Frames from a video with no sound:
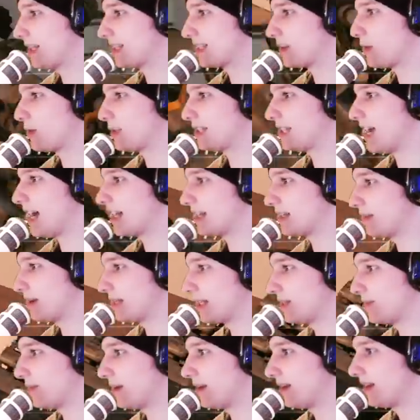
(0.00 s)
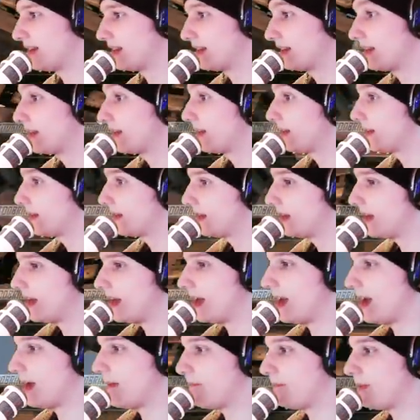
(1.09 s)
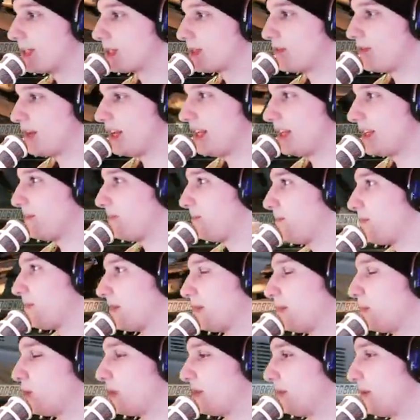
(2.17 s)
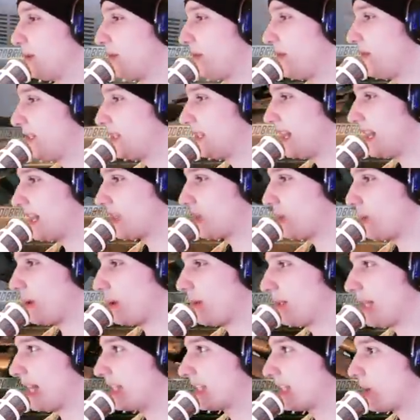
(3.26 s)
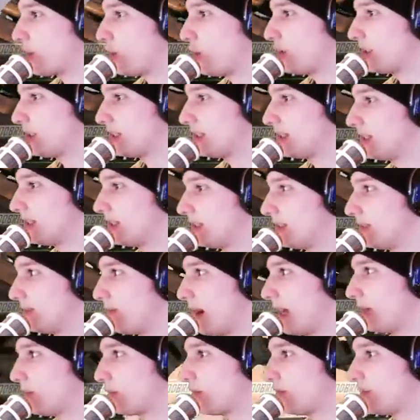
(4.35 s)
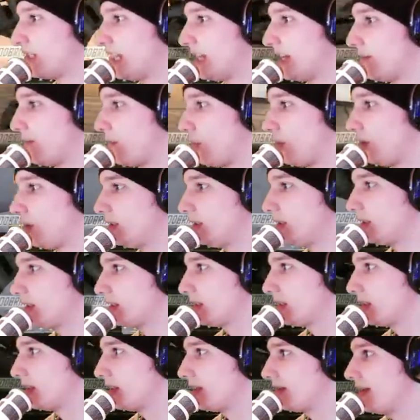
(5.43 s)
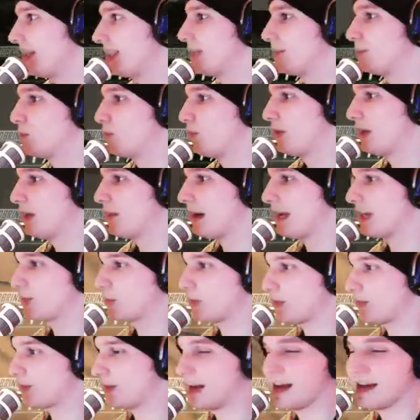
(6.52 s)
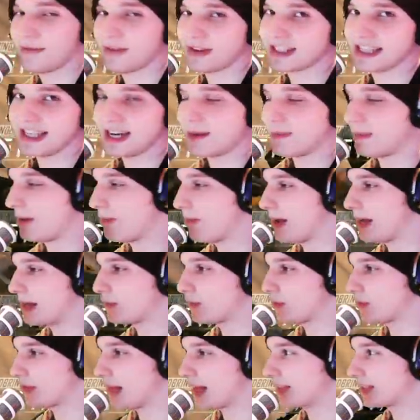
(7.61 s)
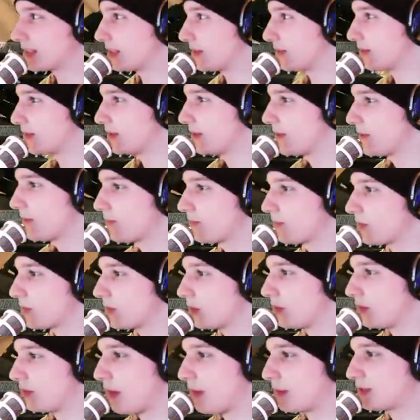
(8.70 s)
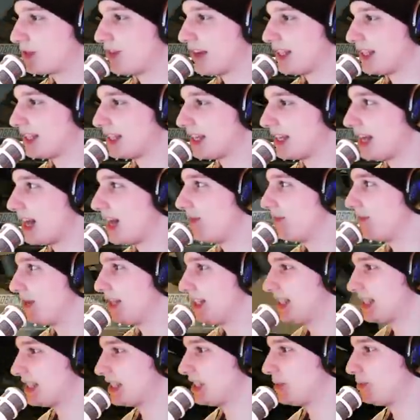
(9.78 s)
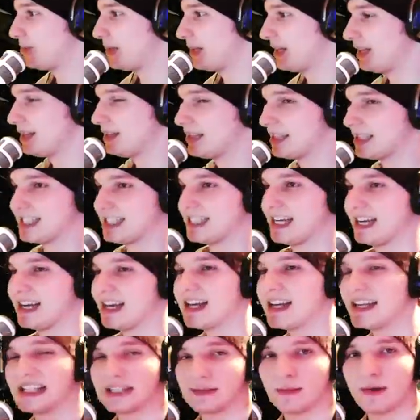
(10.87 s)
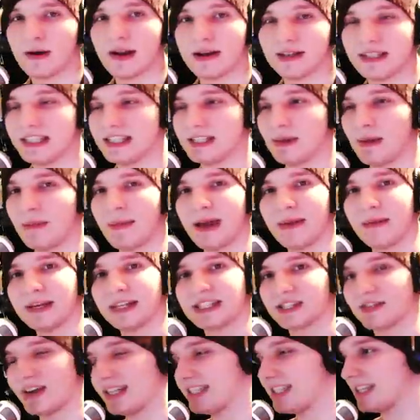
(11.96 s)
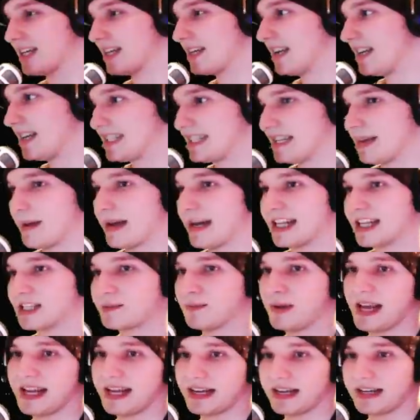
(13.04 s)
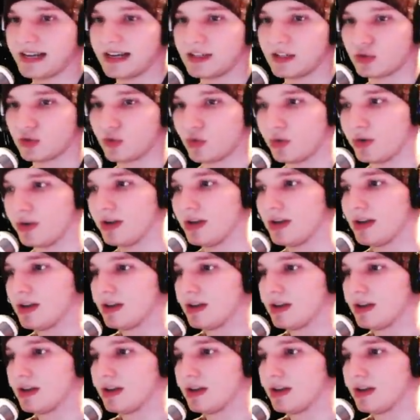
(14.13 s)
Das dauert Jahre manchmal. Ähm, deswegen müsst ihr mich mal wissen lassen, ob ihr mit anderen Leuten Minecraft sehen wollt. Weil es gibt so viele Minecraft-Love, fast jeder macht Minecraft ernsthaft. Und auf meinem zweiten Kanal will ich das nicht bringen. Das ist ja nicht mal, nicht mal mehr mein zweiter Kanal, das ist ja mein Let's Play-Kanal schon.